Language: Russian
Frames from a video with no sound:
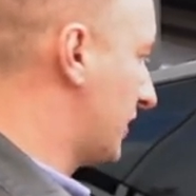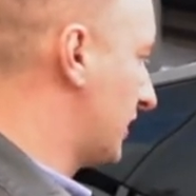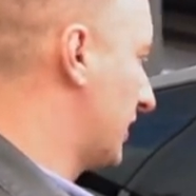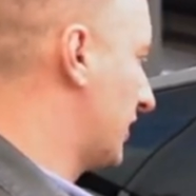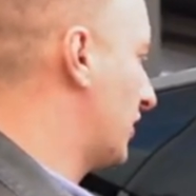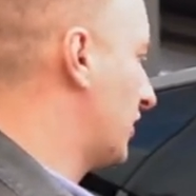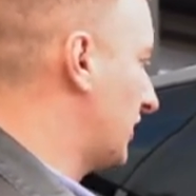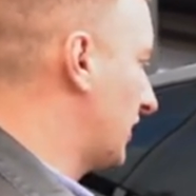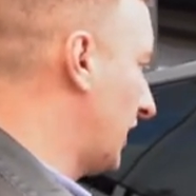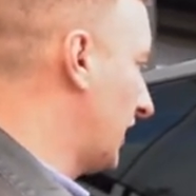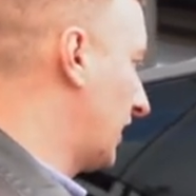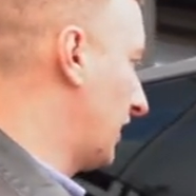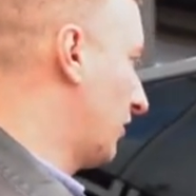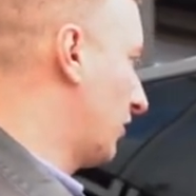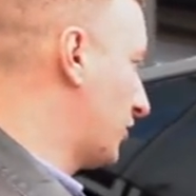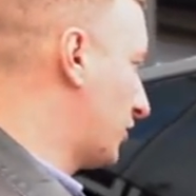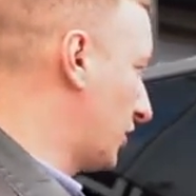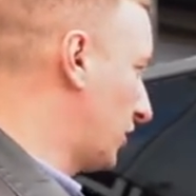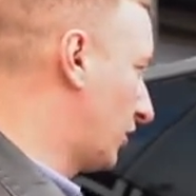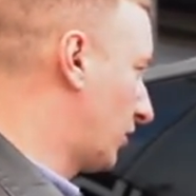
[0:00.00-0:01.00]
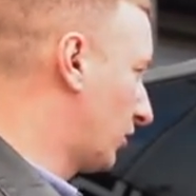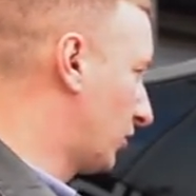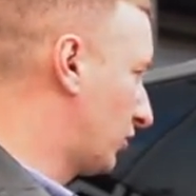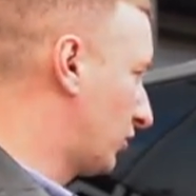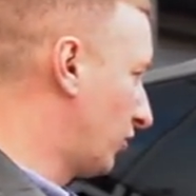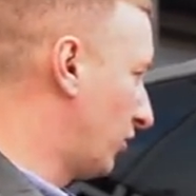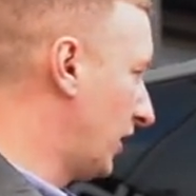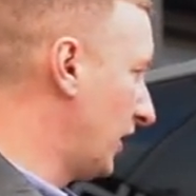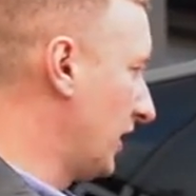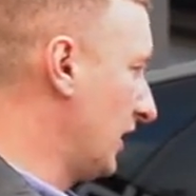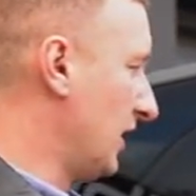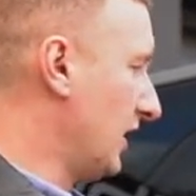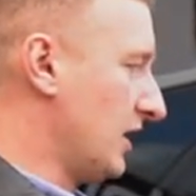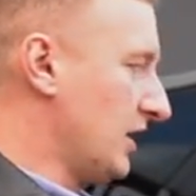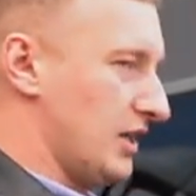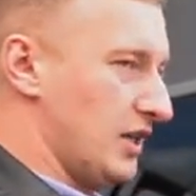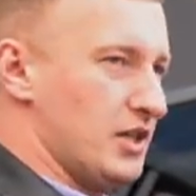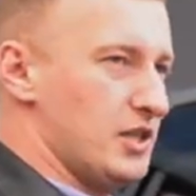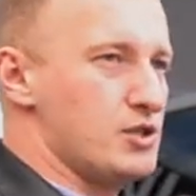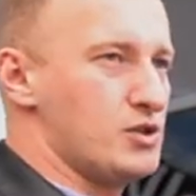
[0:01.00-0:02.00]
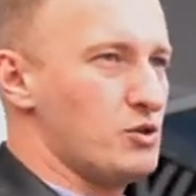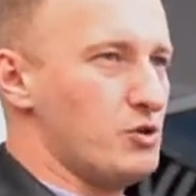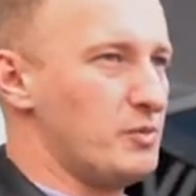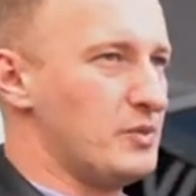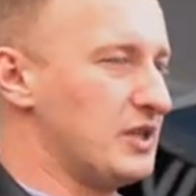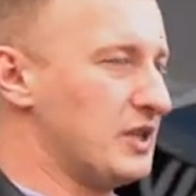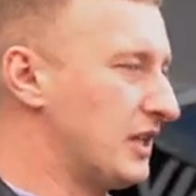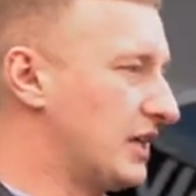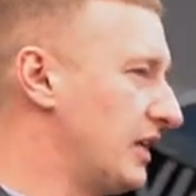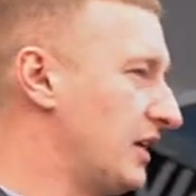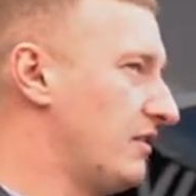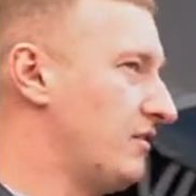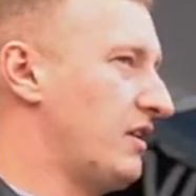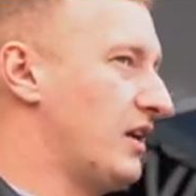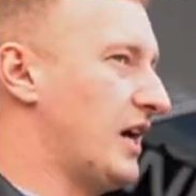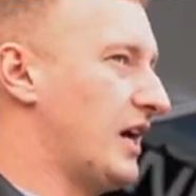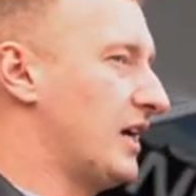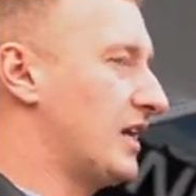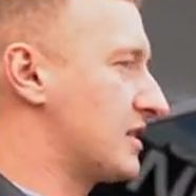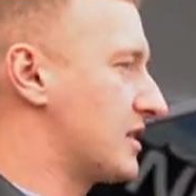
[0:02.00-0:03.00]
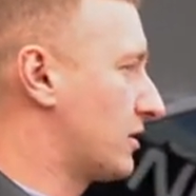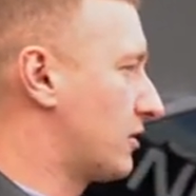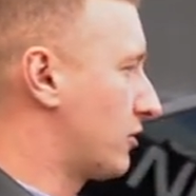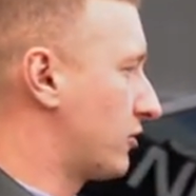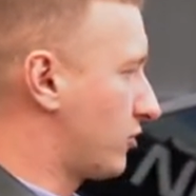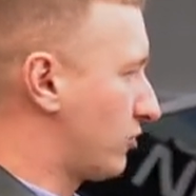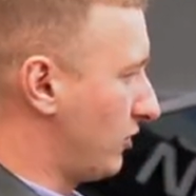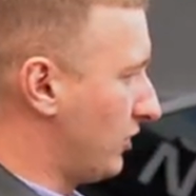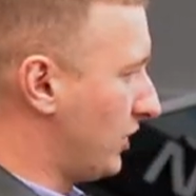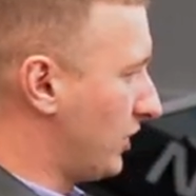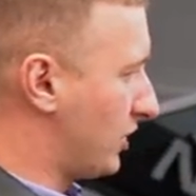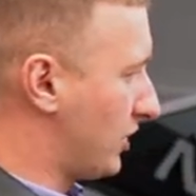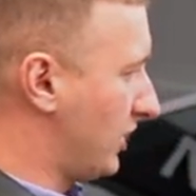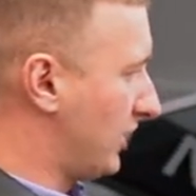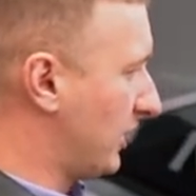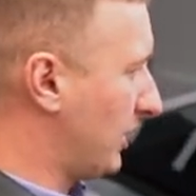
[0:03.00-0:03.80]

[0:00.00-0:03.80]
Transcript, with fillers: сочетание очень крутое. Изюминка является то, что нижний